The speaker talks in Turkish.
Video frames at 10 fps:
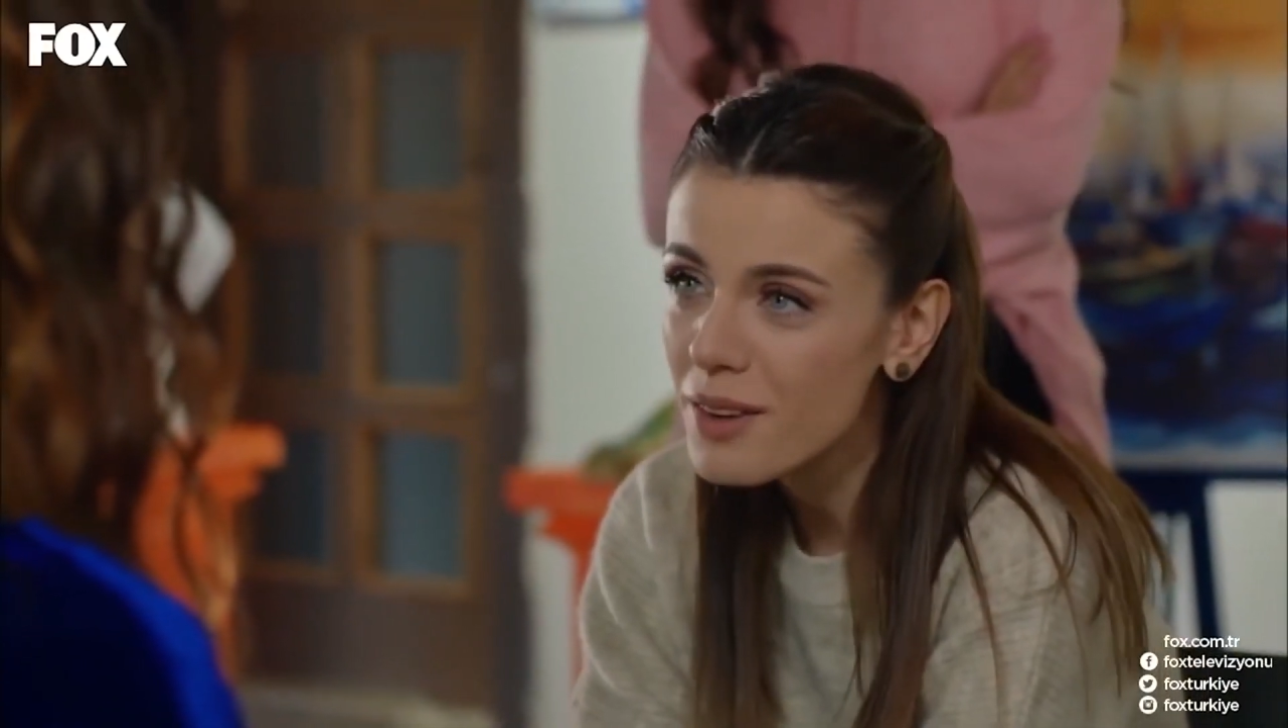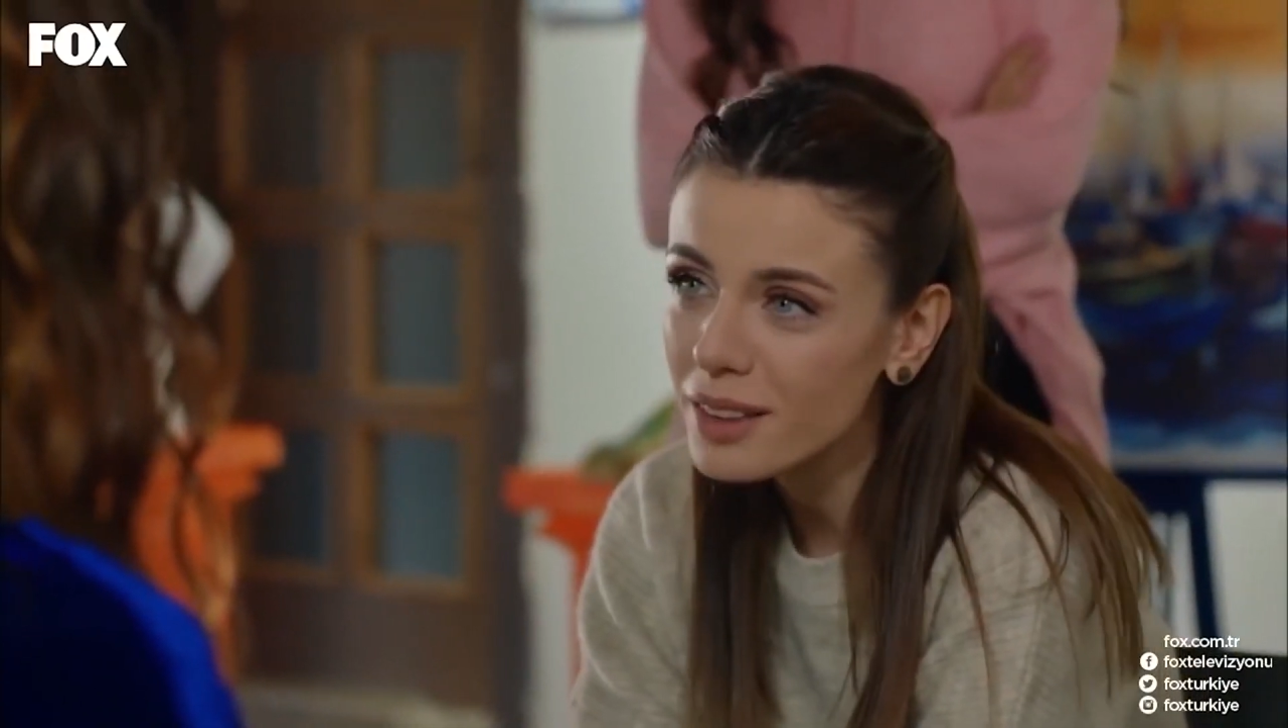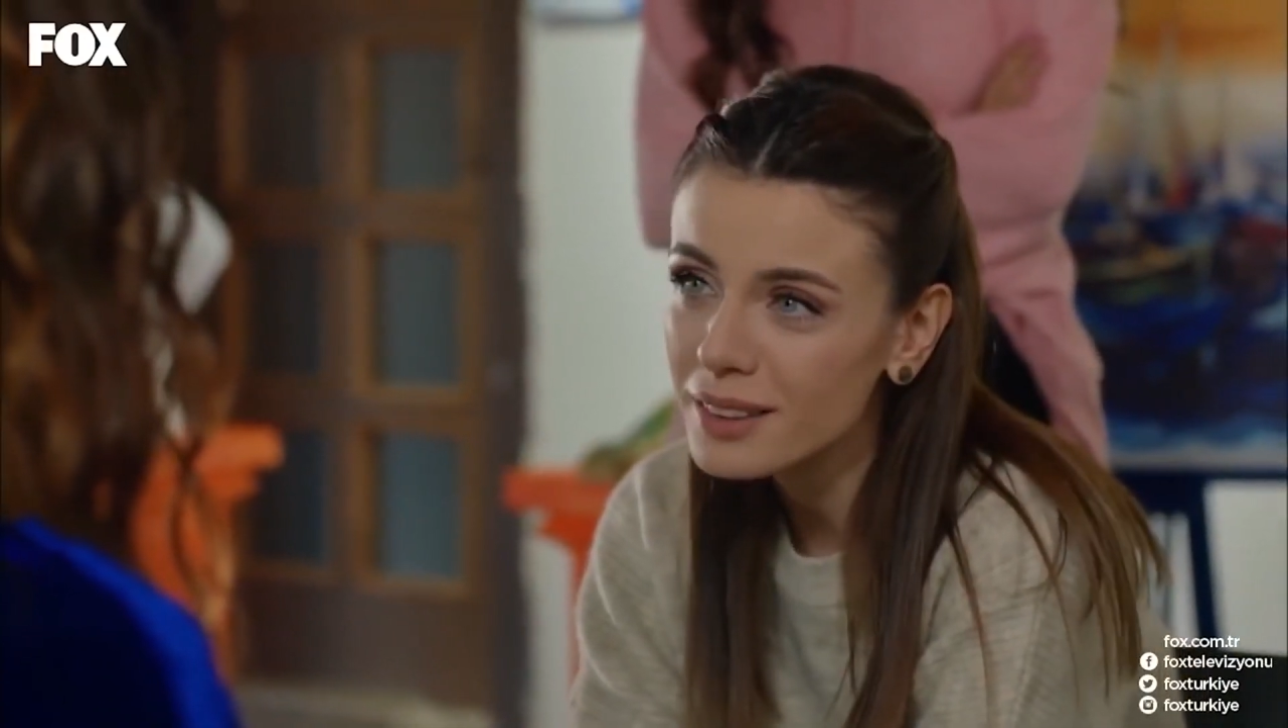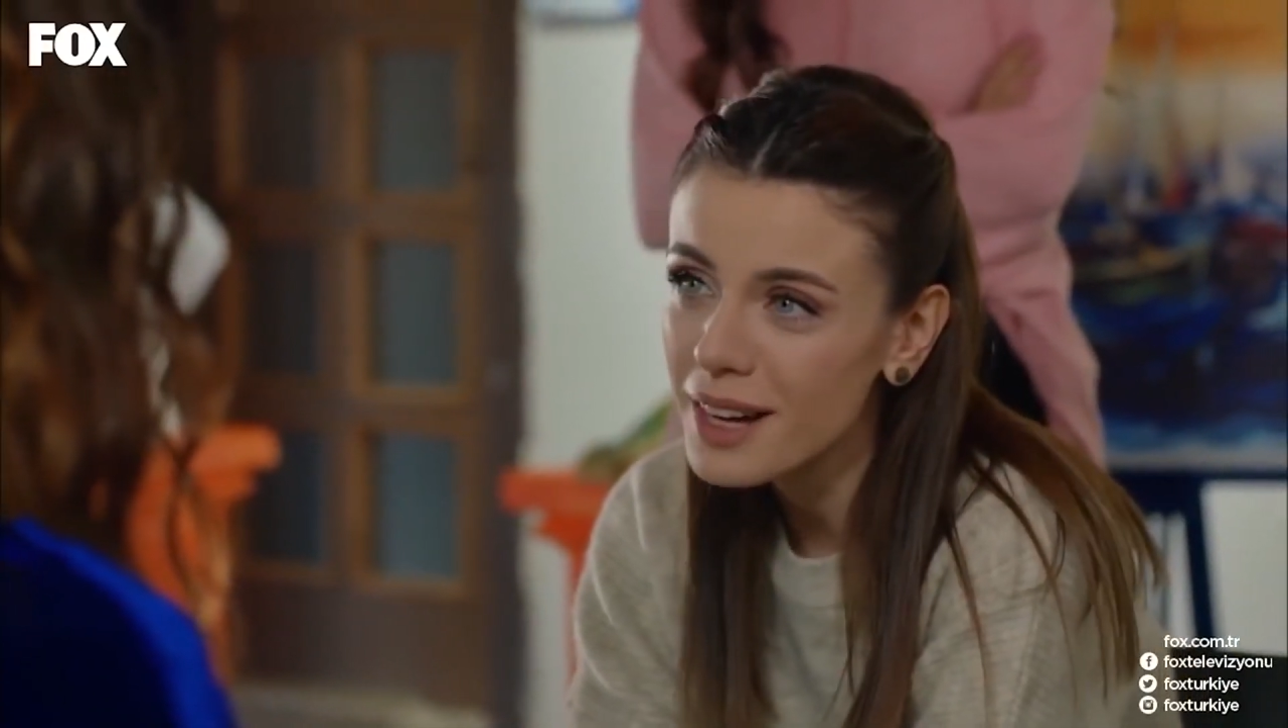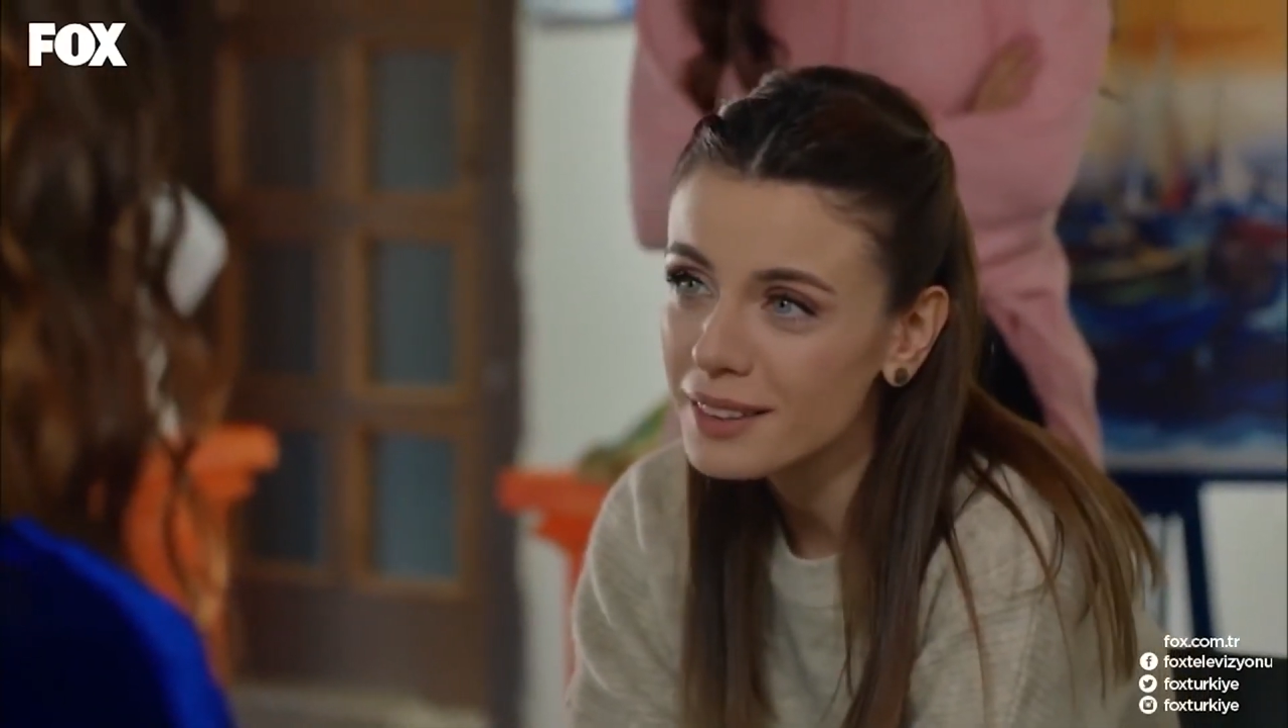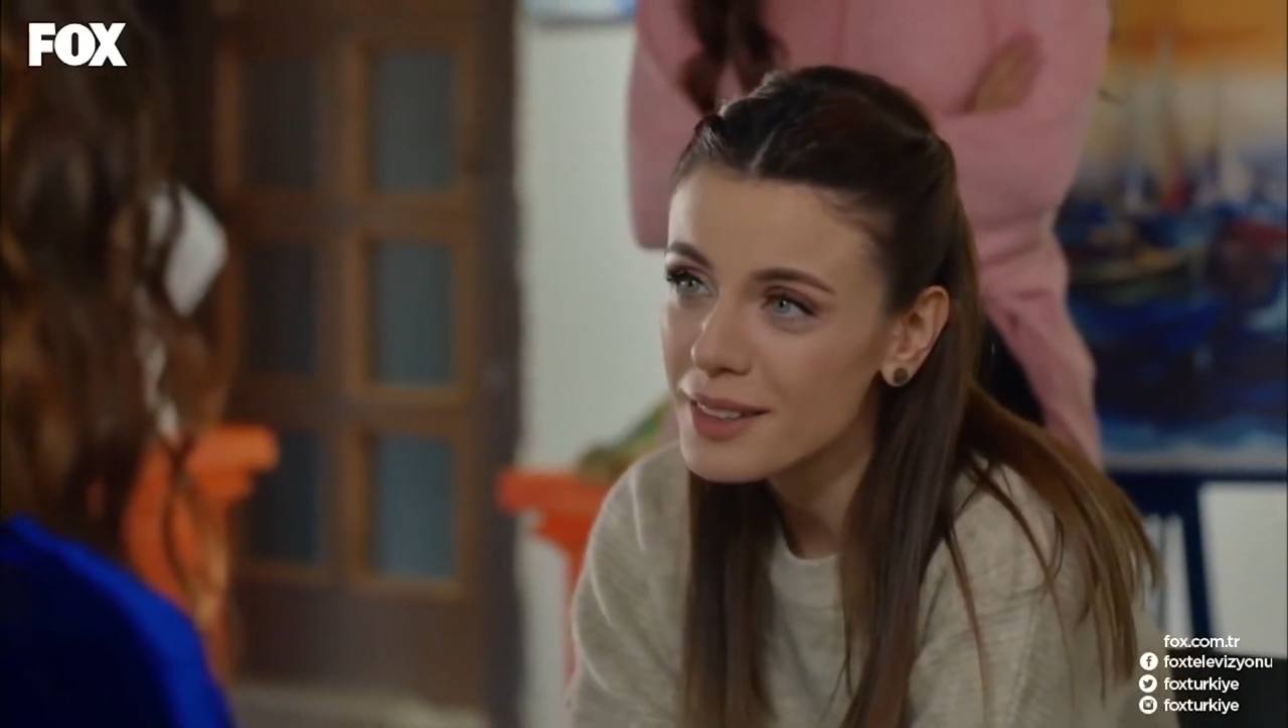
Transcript: farklı